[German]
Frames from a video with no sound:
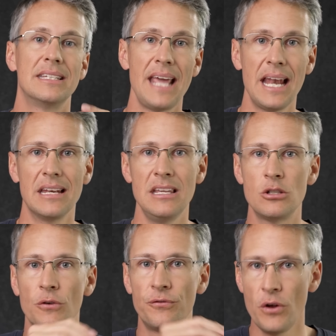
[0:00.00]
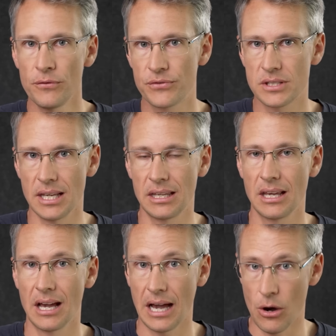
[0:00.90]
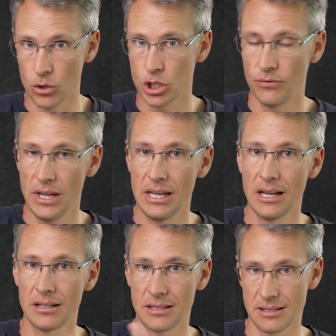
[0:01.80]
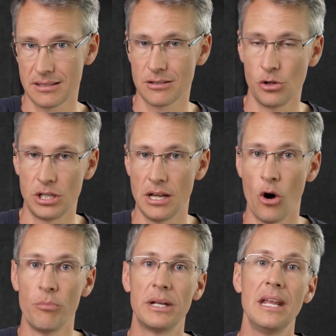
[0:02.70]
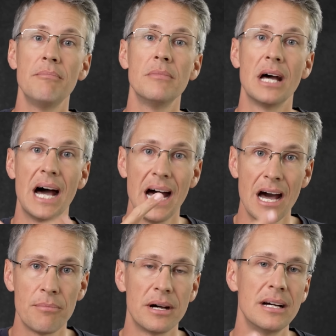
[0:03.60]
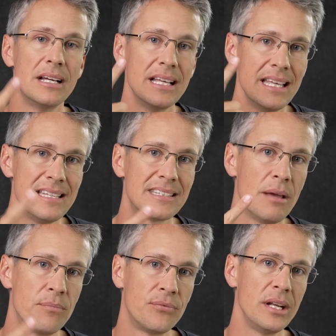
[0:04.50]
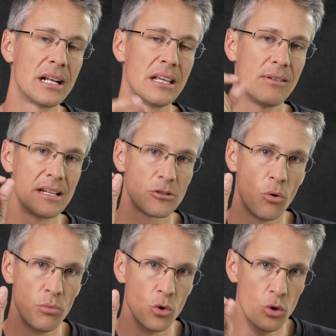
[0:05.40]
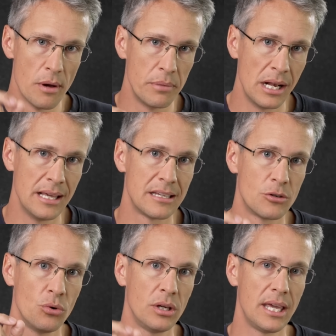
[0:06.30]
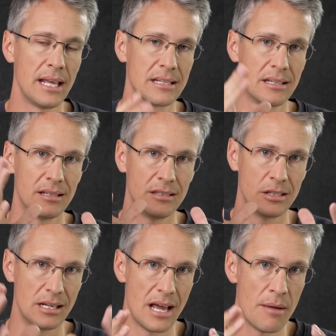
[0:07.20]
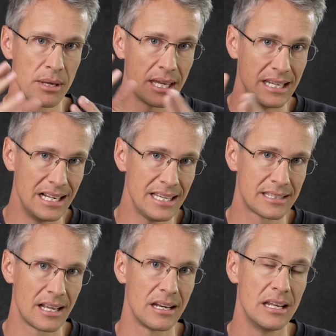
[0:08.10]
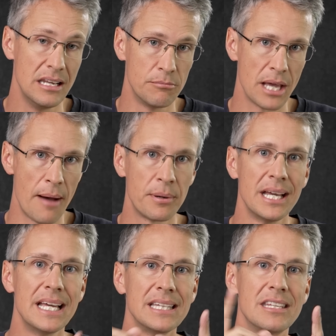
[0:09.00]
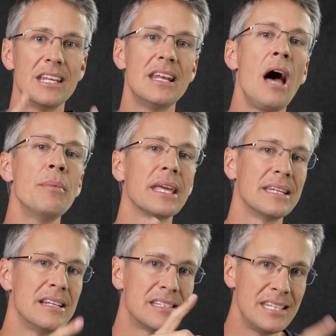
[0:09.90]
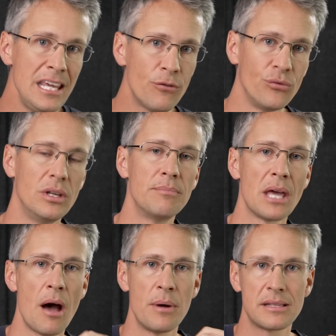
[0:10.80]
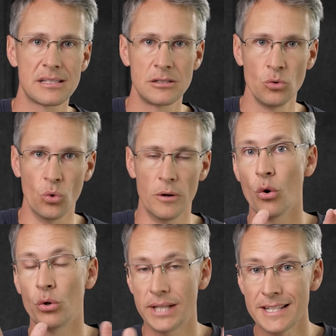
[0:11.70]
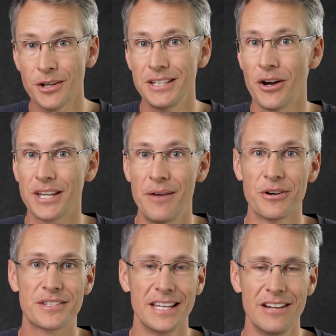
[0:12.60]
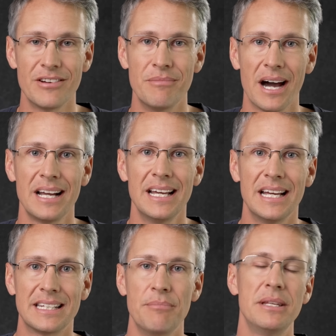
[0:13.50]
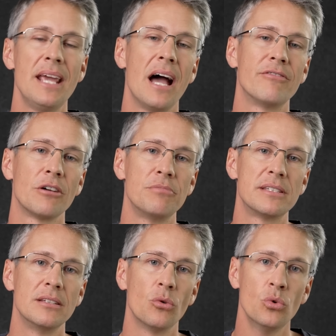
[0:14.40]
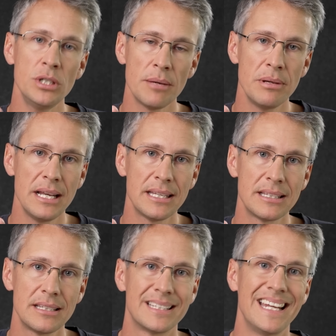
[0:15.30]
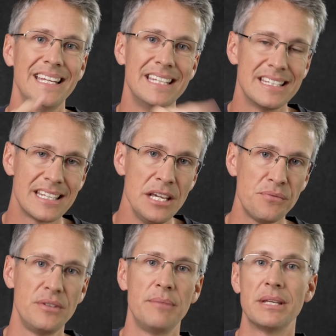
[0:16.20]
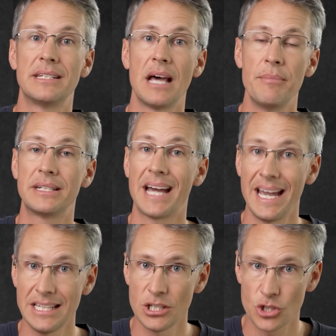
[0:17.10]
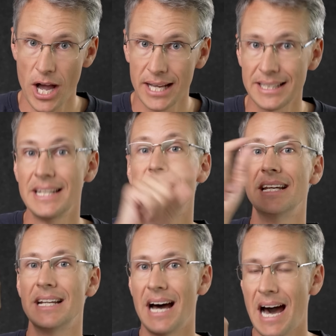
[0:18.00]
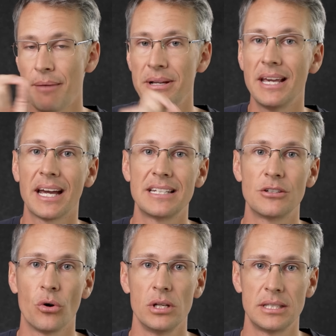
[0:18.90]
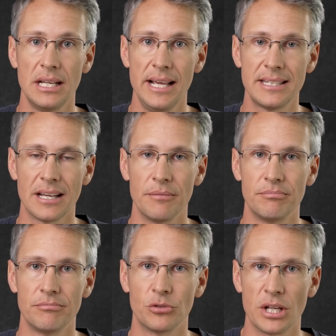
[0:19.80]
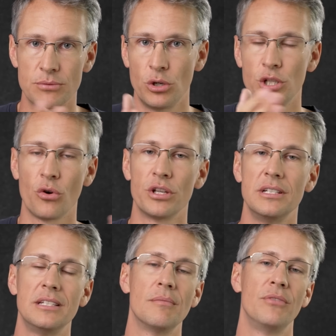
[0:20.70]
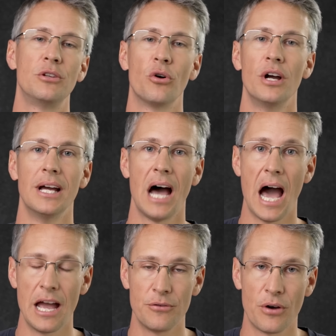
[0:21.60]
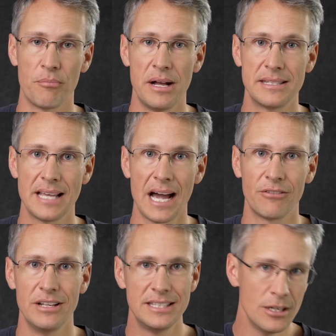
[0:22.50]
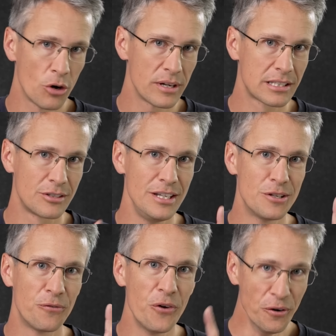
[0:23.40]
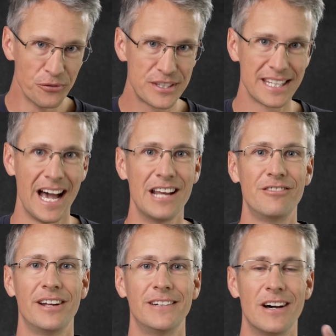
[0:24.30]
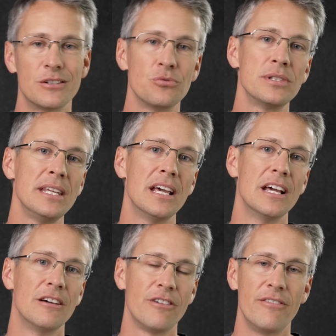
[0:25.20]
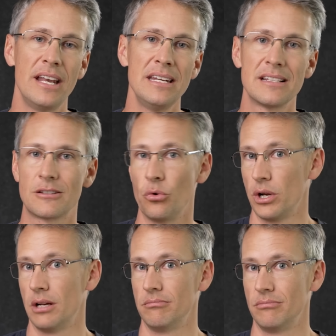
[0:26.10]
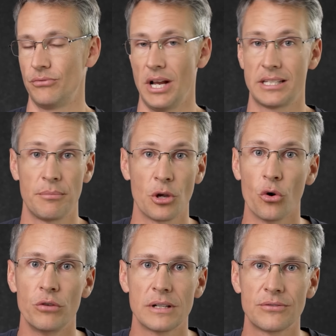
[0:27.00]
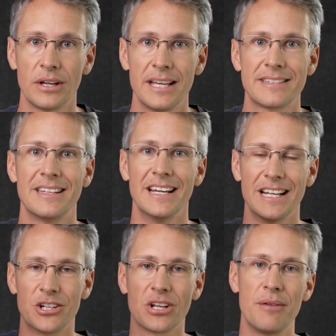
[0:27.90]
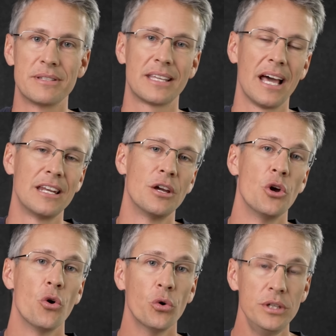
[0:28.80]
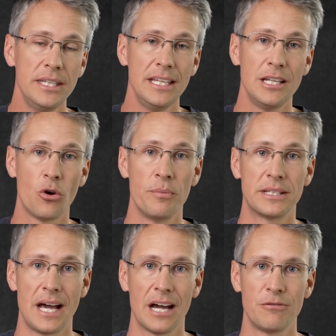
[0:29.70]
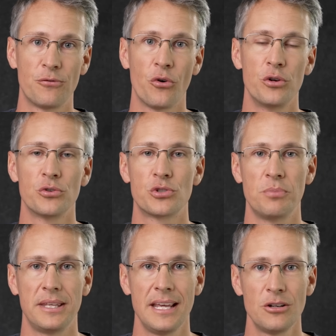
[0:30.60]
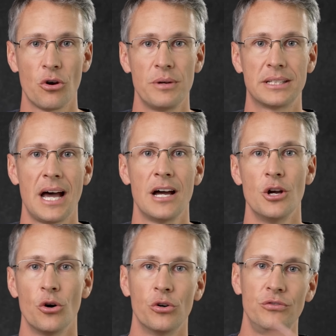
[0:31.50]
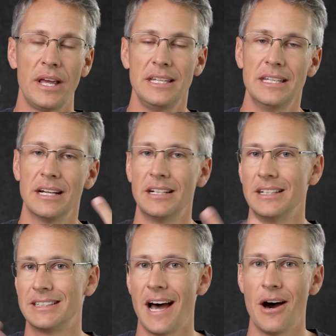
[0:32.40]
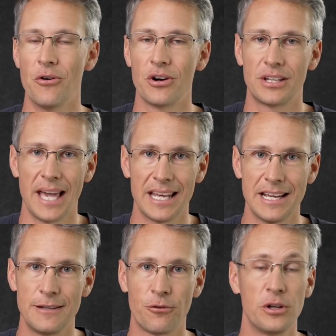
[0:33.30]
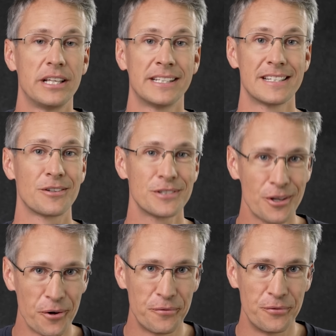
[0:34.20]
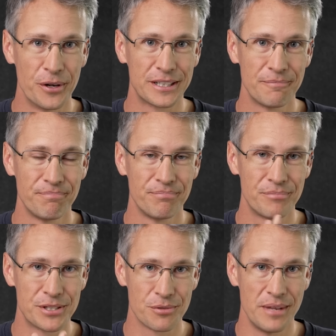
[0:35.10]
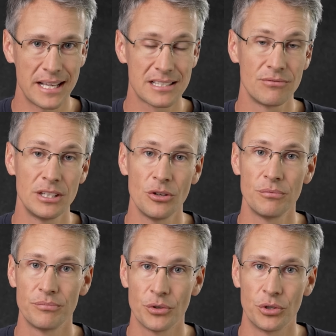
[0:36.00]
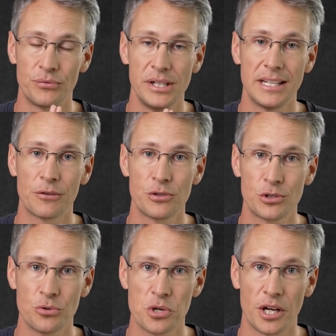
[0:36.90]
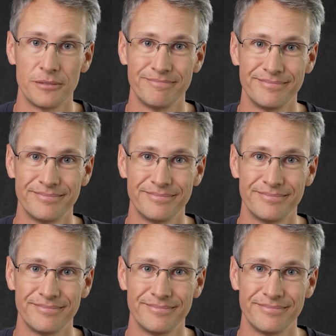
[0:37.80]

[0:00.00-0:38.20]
Denn ISO 50 rauscht weniger, das solltet ihr auch mitnehmen, aber ist empfindlich, wenn es um Überbelichtung geht. Die Dynamik in den Lichtern nimmt ab, die Dynamik in den Tiefen nimmt aber zu. Und das könnt ihr euch einfach zur Hilfe machen, damit ihr einfach ein bisschen unterbelichtet, denn in den Tiefen nehmt ihr damit keinen Schaden, aber ihr rettet euch die Lichter. Und das wollte ich euch in diesem Video einfach mal sagen. Wenn dir noch was zu ISO 50 einfällt, wann du sie verwendest oder vielleicht habe ich auch irgendwas vergessen, dann schreibe es gerne unten in die Kommentare. Wir freuen uns über jeden Kommentar und wenn ihr da auch gerne eine freundliche Diskussion führt. Bis zum nächsten Video und vielen Dank fürs Zuschauen.